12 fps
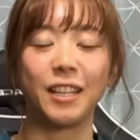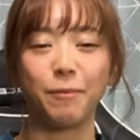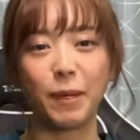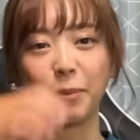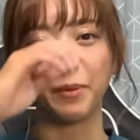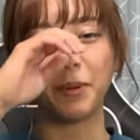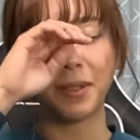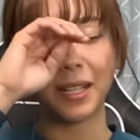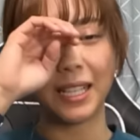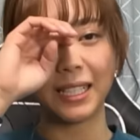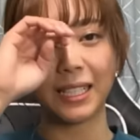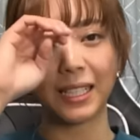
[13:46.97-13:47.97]
やっぱり防
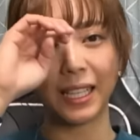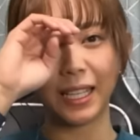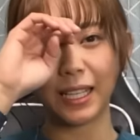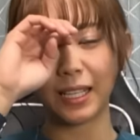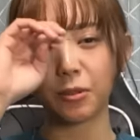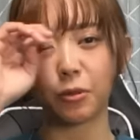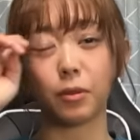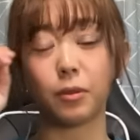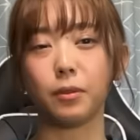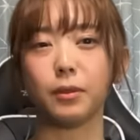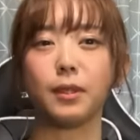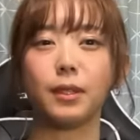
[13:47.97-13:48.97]
寒って
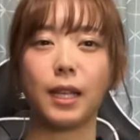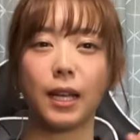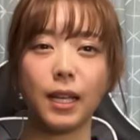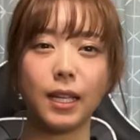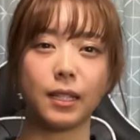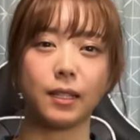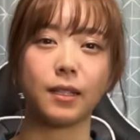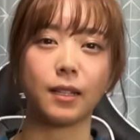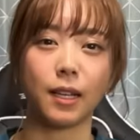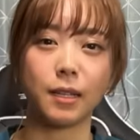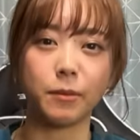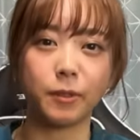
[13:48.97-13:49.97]
こう高い
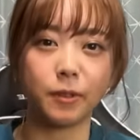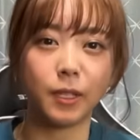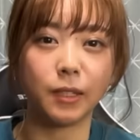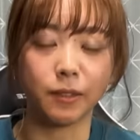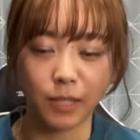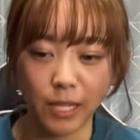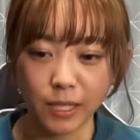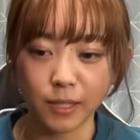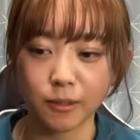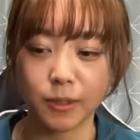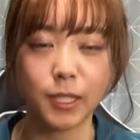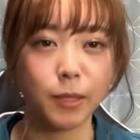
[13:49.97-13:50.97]
買い物なので
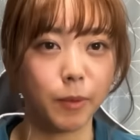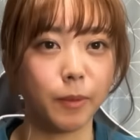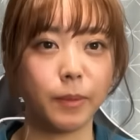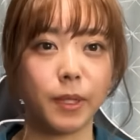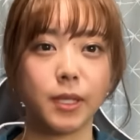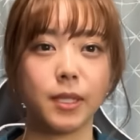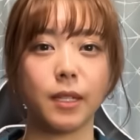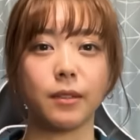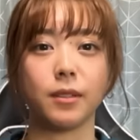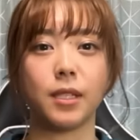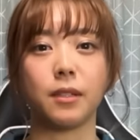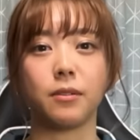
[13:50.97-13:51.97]
少しでも皆さん
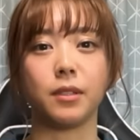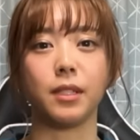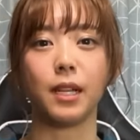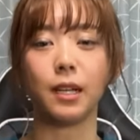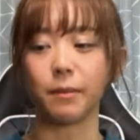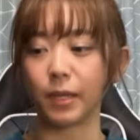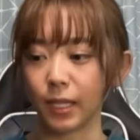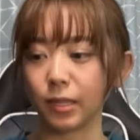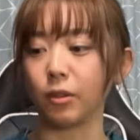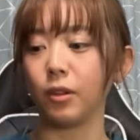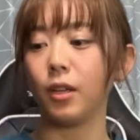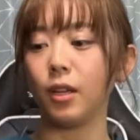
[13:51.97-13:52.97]
の参考になればな
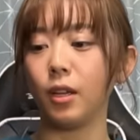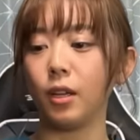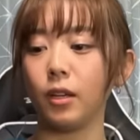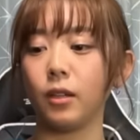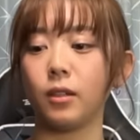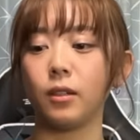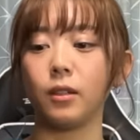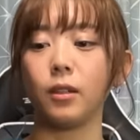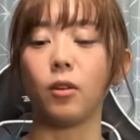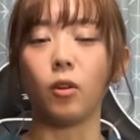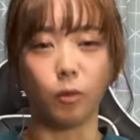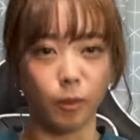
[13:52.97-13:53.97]
と
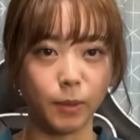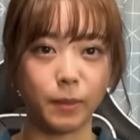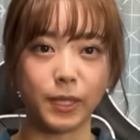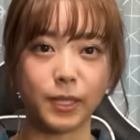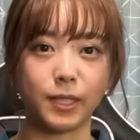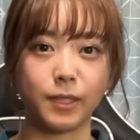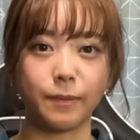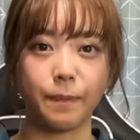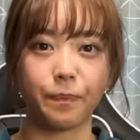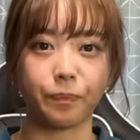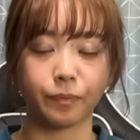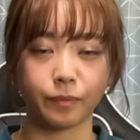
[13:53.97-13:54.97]
思います。
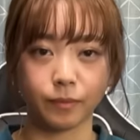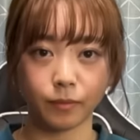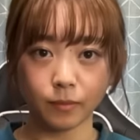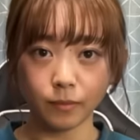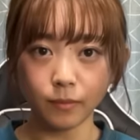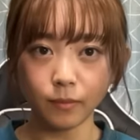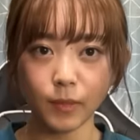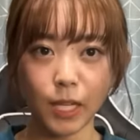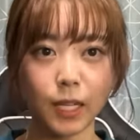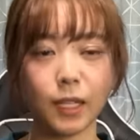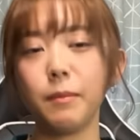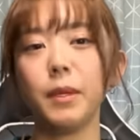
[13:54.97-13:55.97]

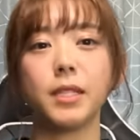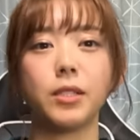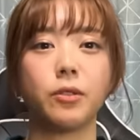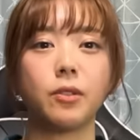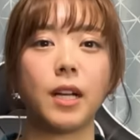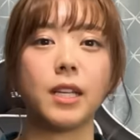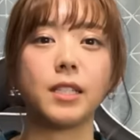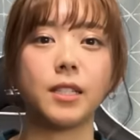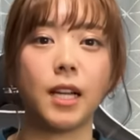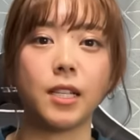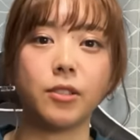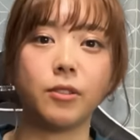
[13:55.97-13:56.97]
ね、今紹介し
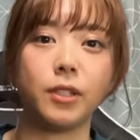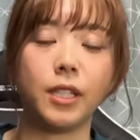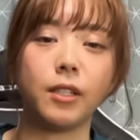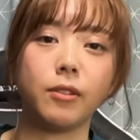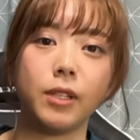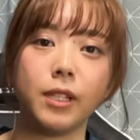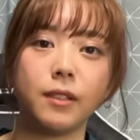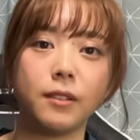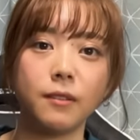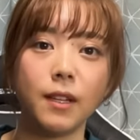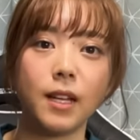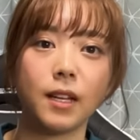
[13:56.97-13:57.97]
た商品の
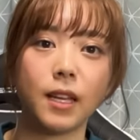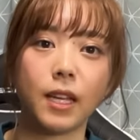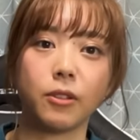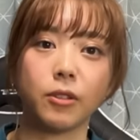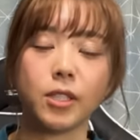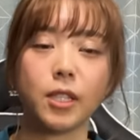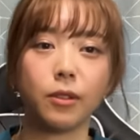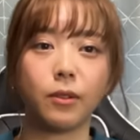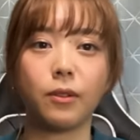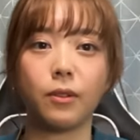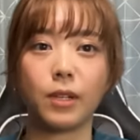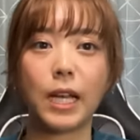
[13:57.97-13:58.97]
リンクは、えっ、ー、と、下
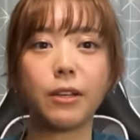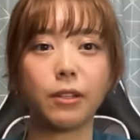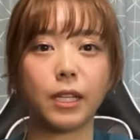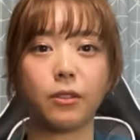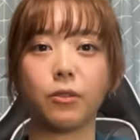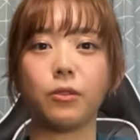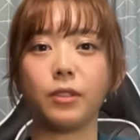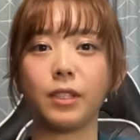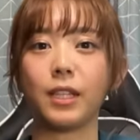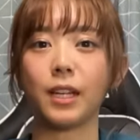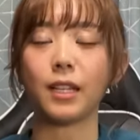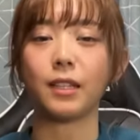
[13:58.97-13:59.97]
の概要欄の方
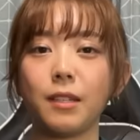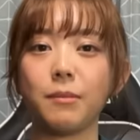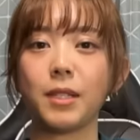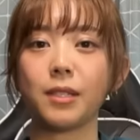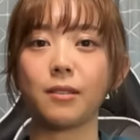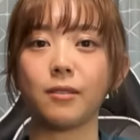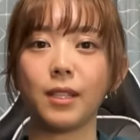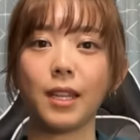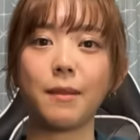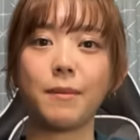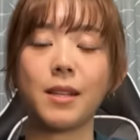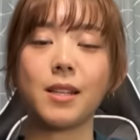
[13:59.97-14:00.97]
に貼っますの
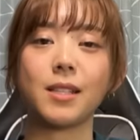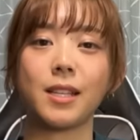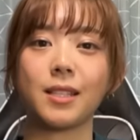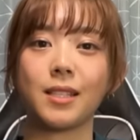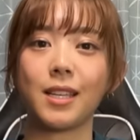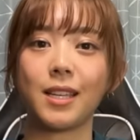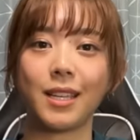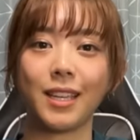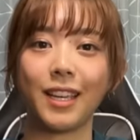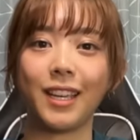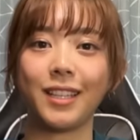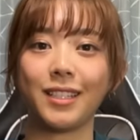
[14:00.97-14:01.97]
で、皆さんぜひ
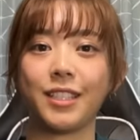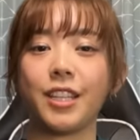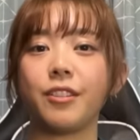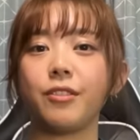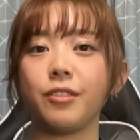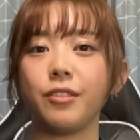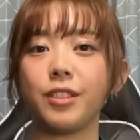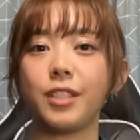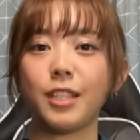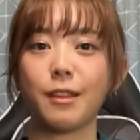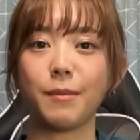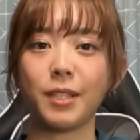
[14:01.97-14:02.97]
チェック
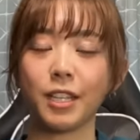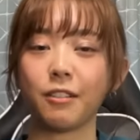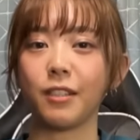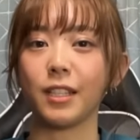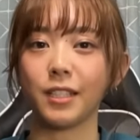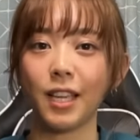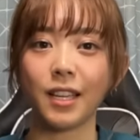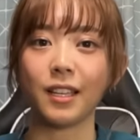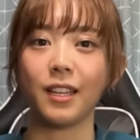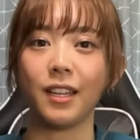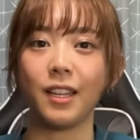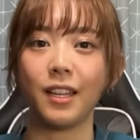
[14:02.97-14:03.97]
してみてください。
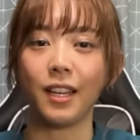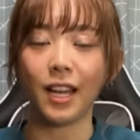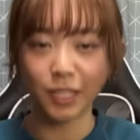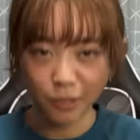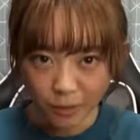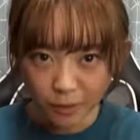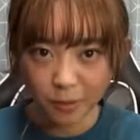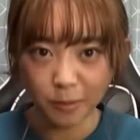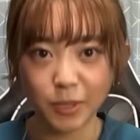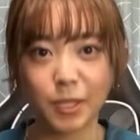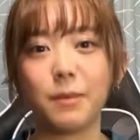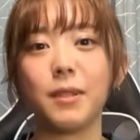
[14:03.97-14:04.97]
あと
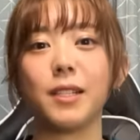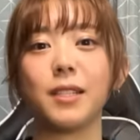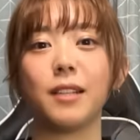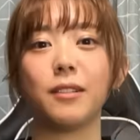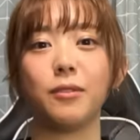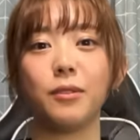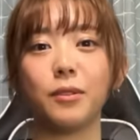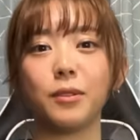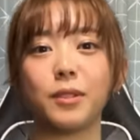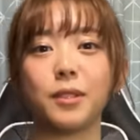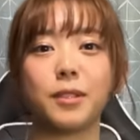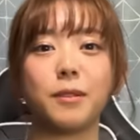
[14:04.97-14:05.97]
もし皆さんの
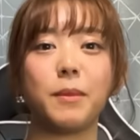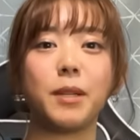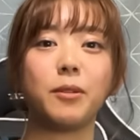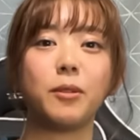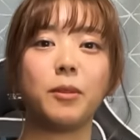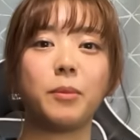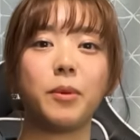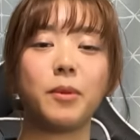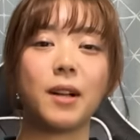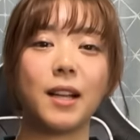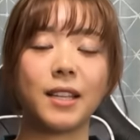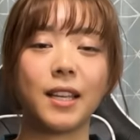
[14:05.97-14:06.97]
おすすめの防
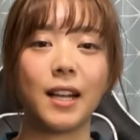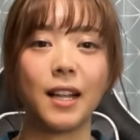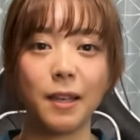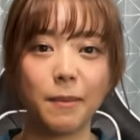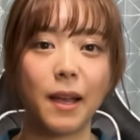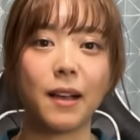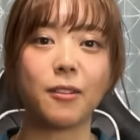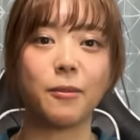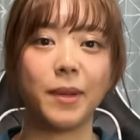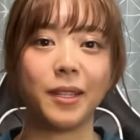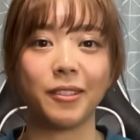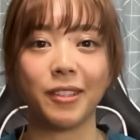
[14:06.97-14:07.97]
寒着があれば
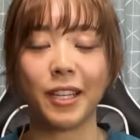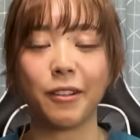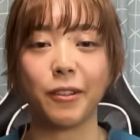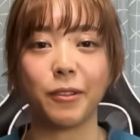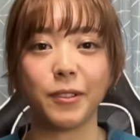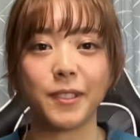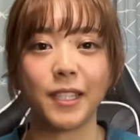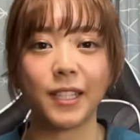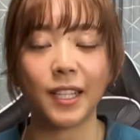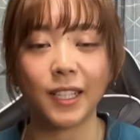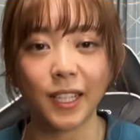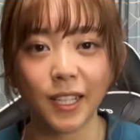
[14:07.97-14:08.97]
コメントでいろいろ教え
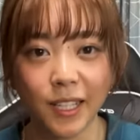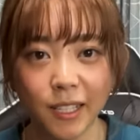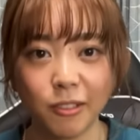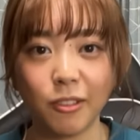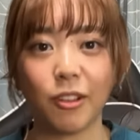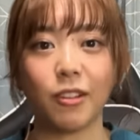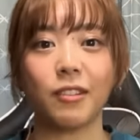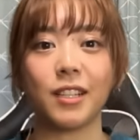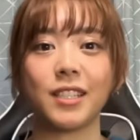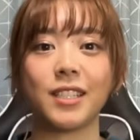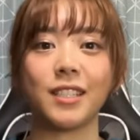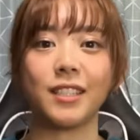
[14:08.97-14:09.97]
ていただけると
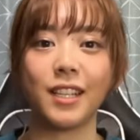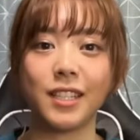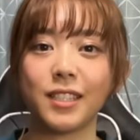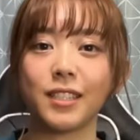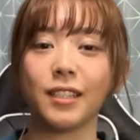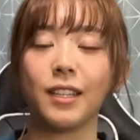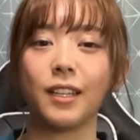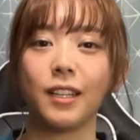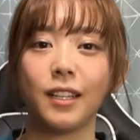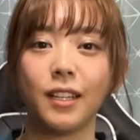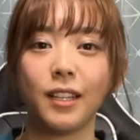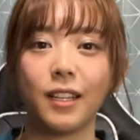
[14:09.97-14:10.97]
嬉しいです
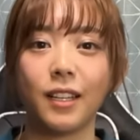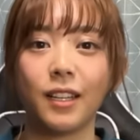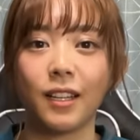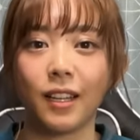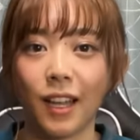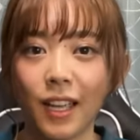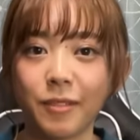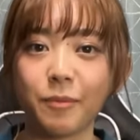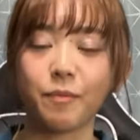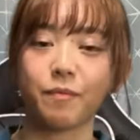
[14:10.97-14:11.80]
はい